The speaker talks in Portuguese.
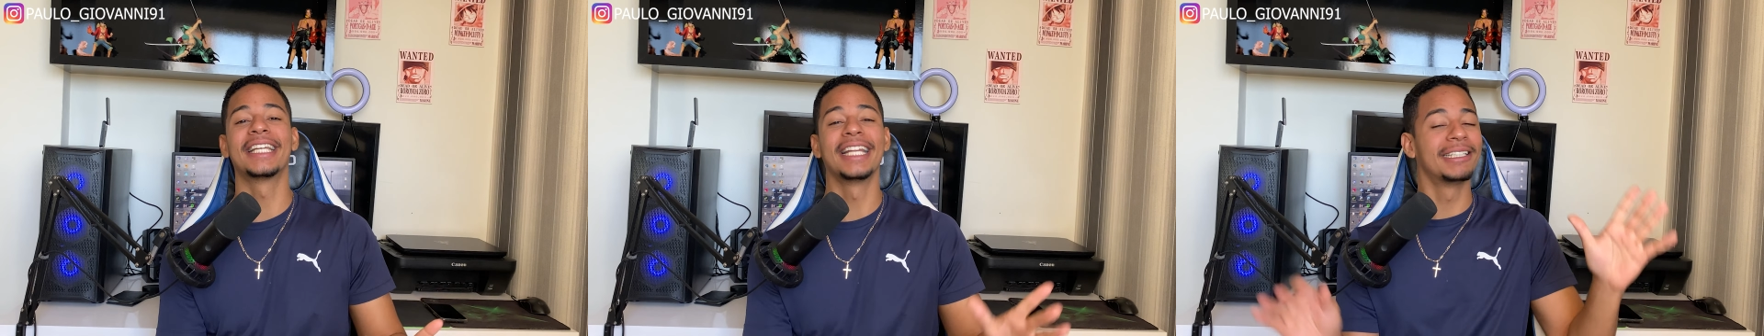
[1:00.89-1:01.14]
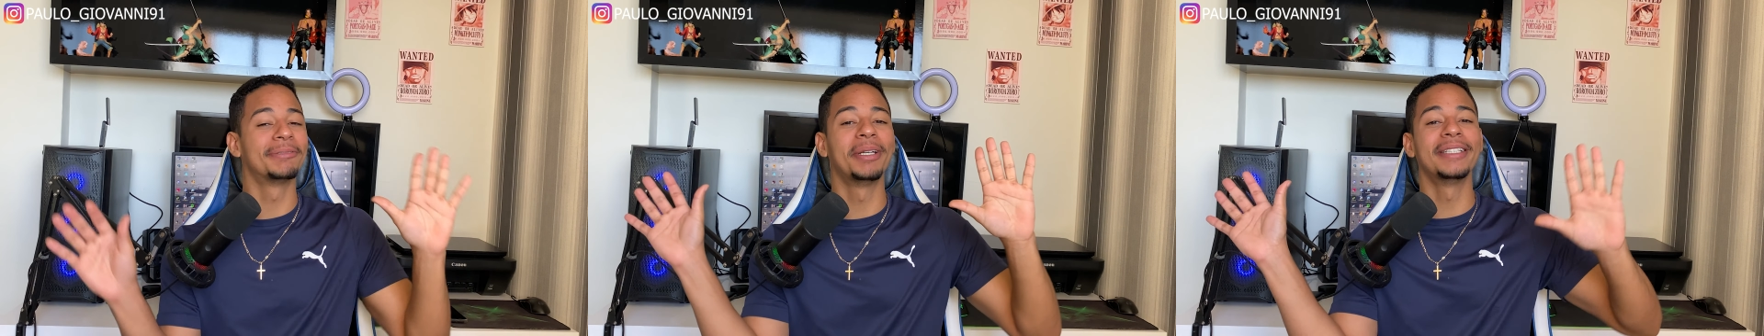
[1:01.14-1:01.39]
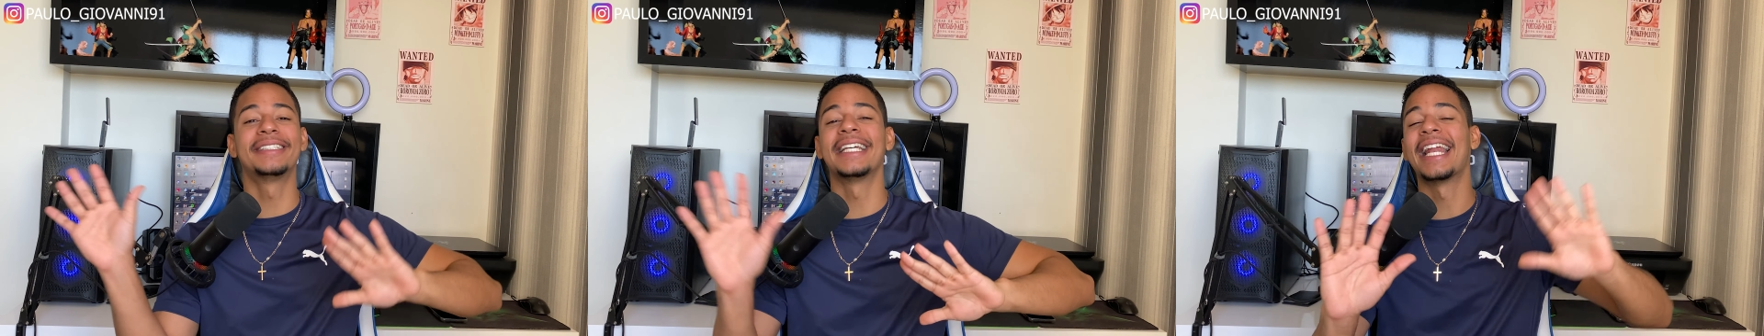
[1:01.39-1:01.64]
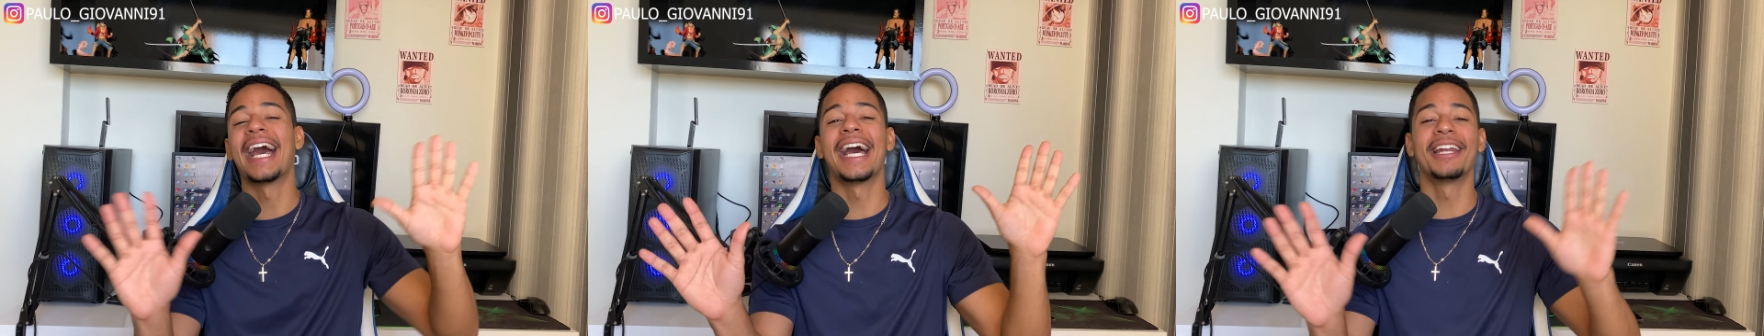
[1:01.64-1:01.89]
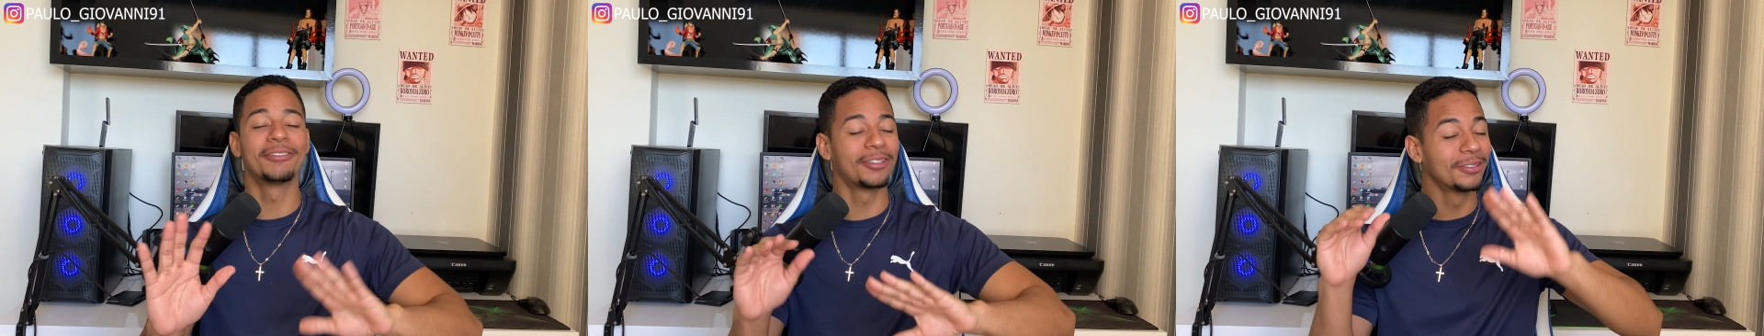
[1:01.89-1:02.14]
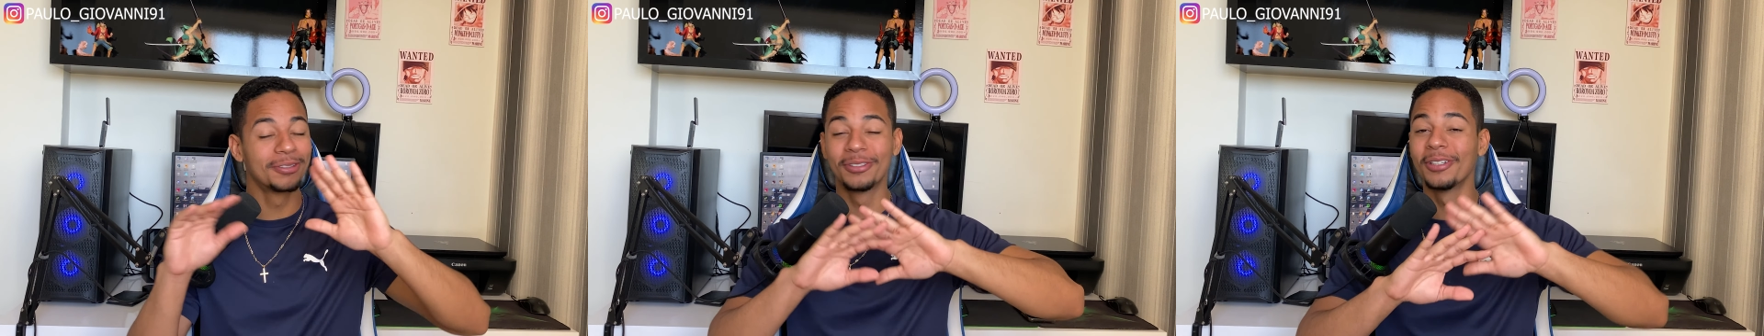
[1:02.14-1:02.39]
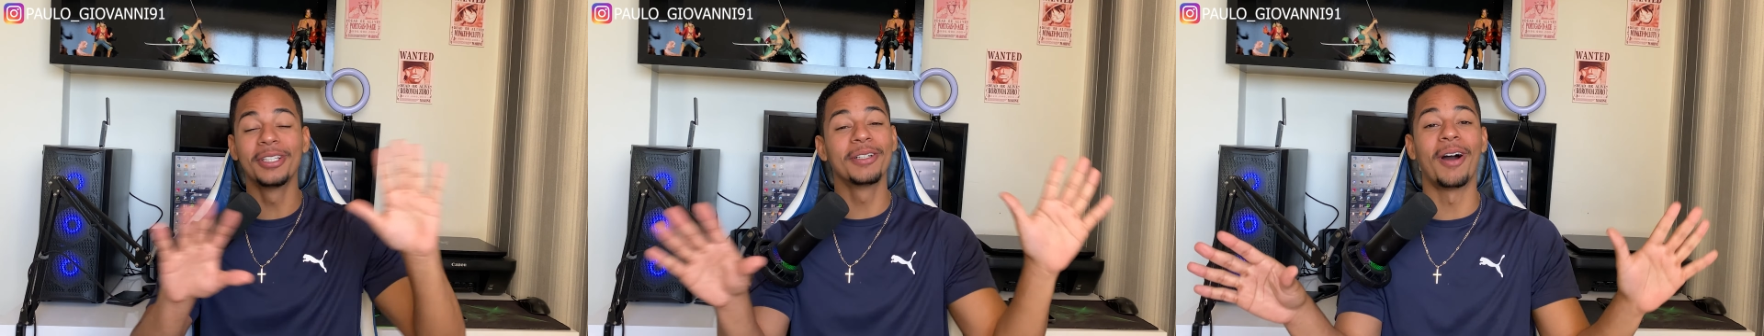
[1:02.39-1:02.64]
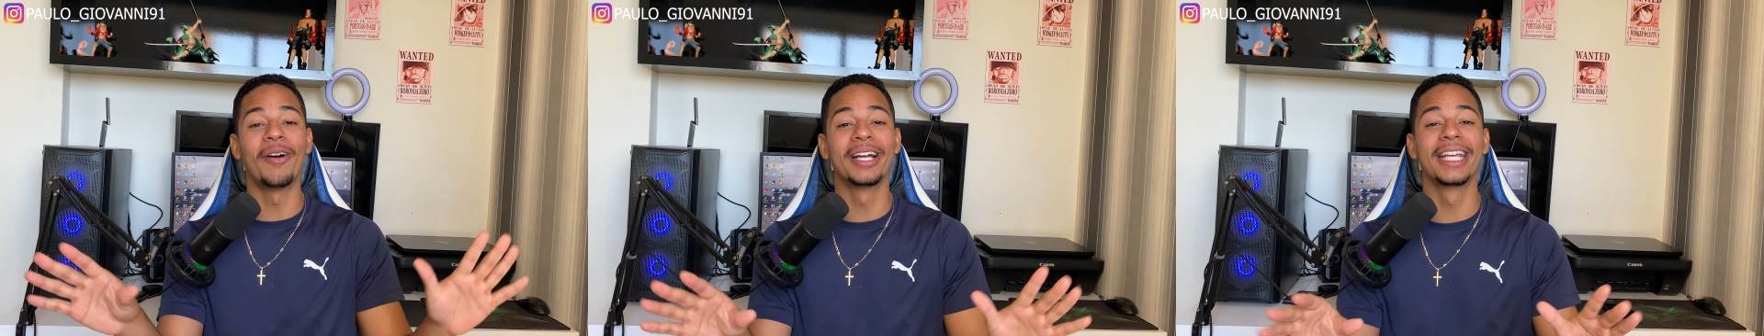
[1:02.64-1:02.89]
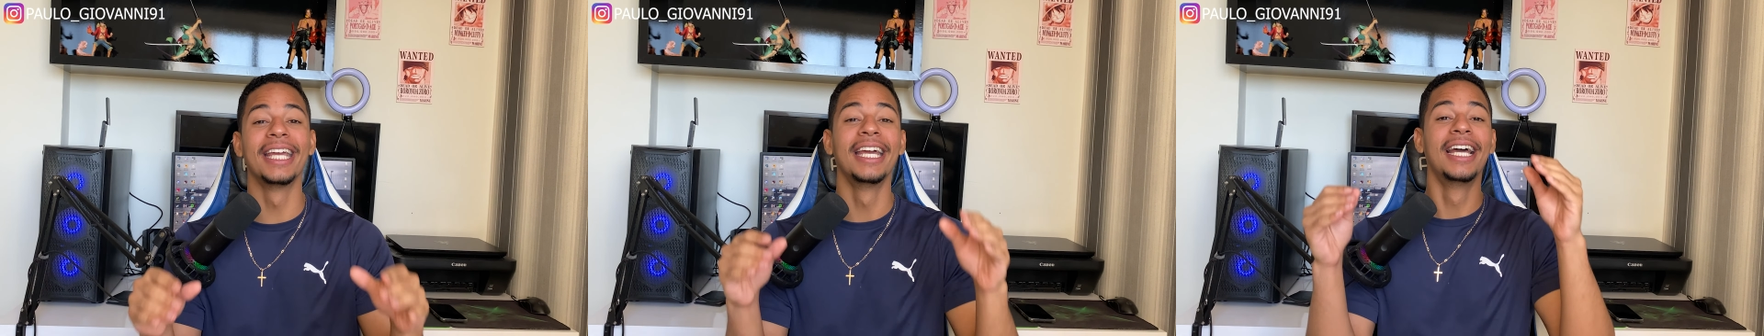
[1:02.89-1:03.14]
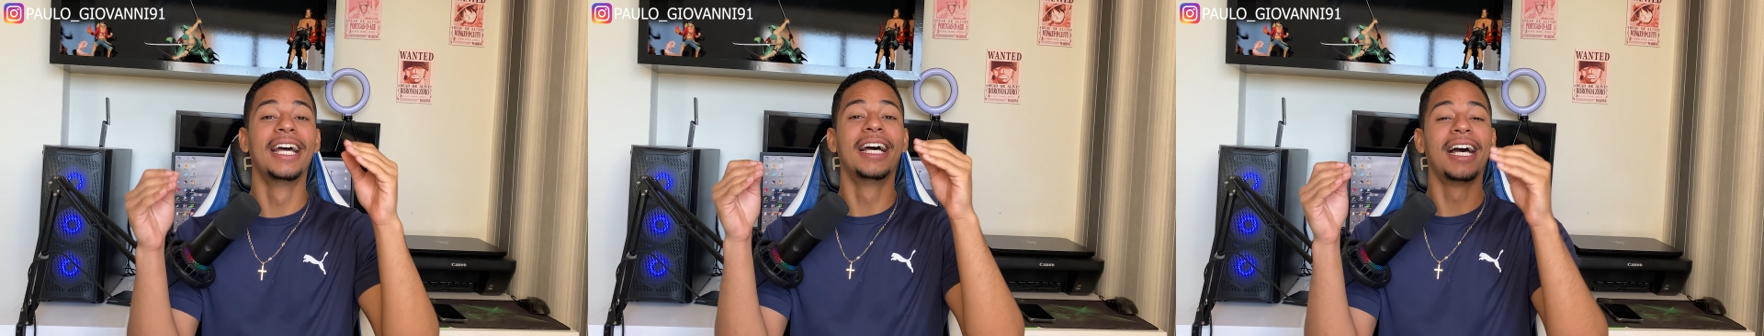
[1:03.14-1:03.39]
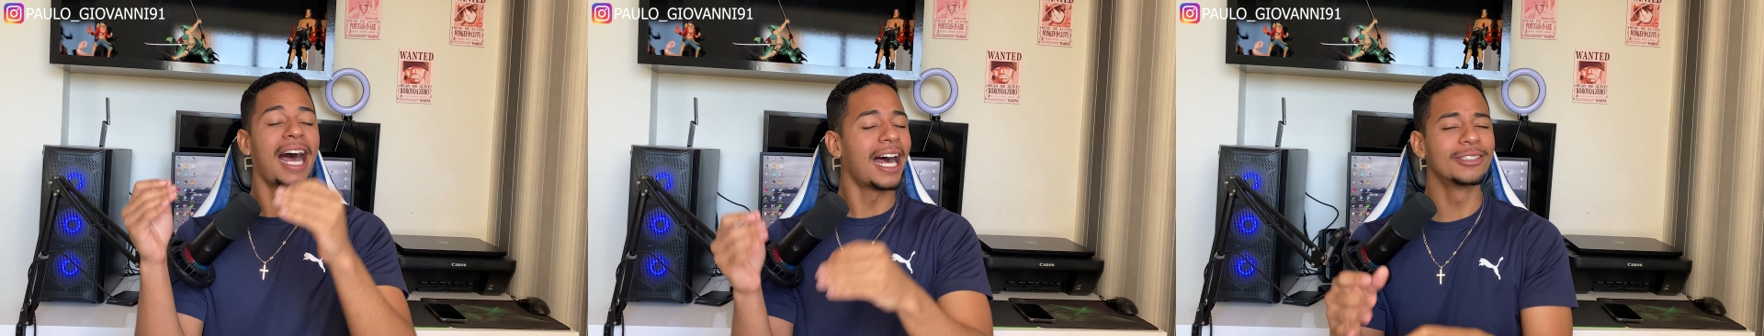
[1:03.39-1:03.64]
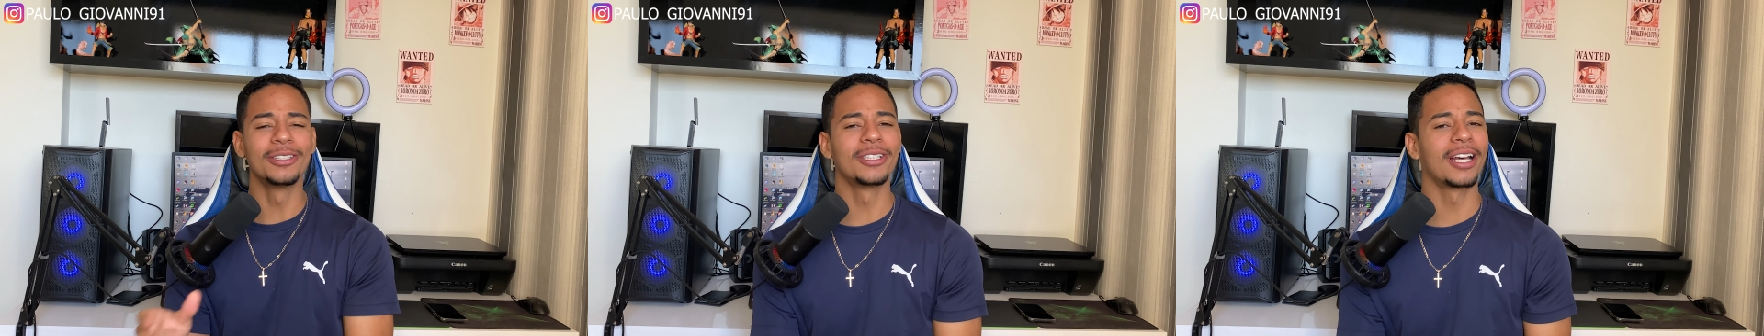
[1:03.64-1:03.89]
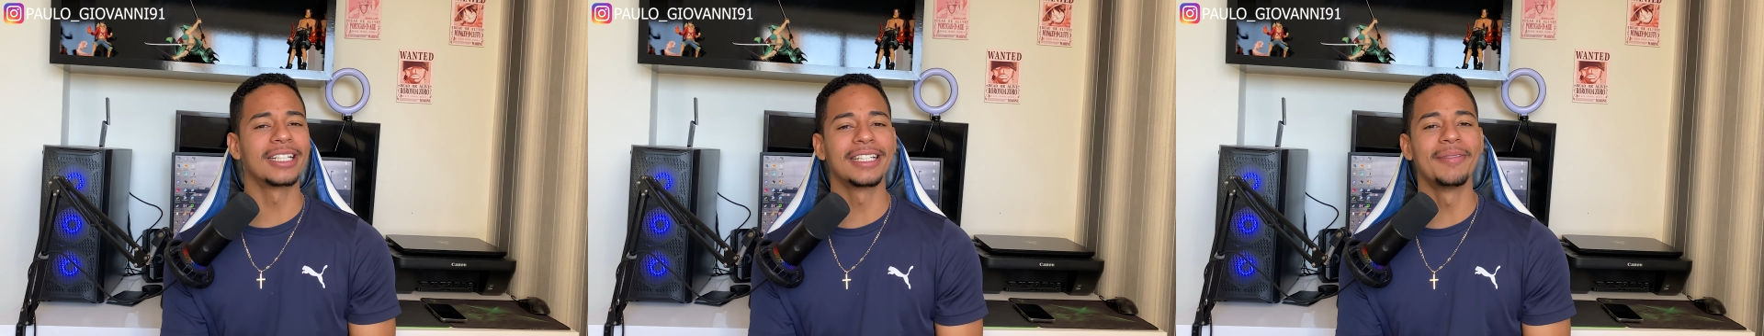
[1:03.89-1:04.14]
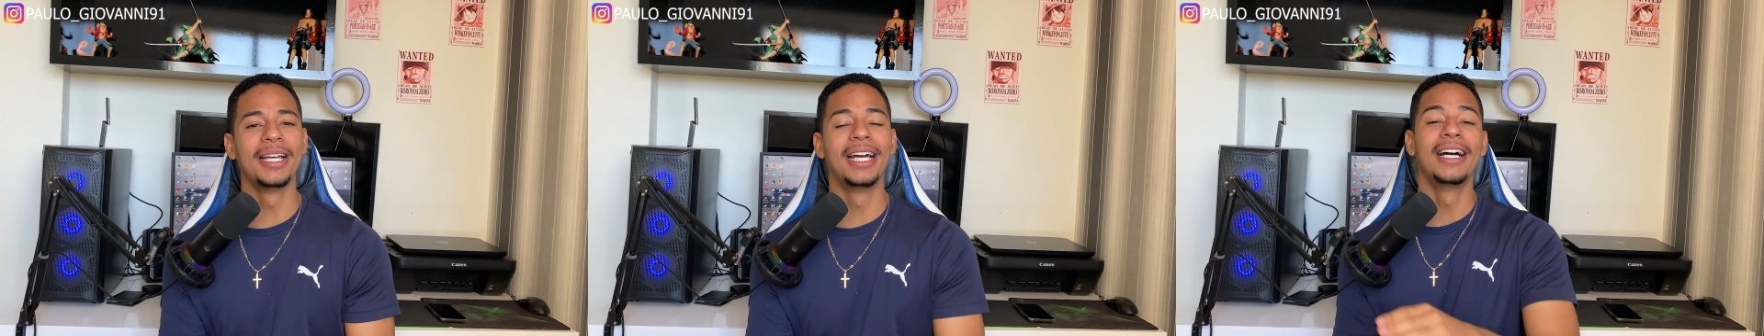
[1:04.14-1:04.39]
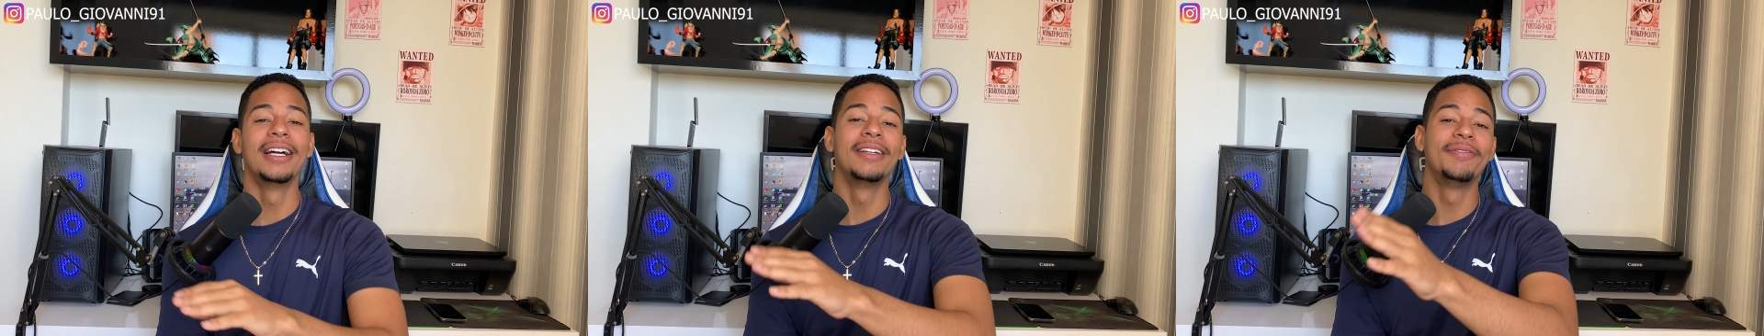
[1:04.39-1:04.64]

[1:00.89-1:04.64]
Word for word: aqui, nesse mesmo cenário, tudo, tudo igual aqui, às 11 horas da manhã.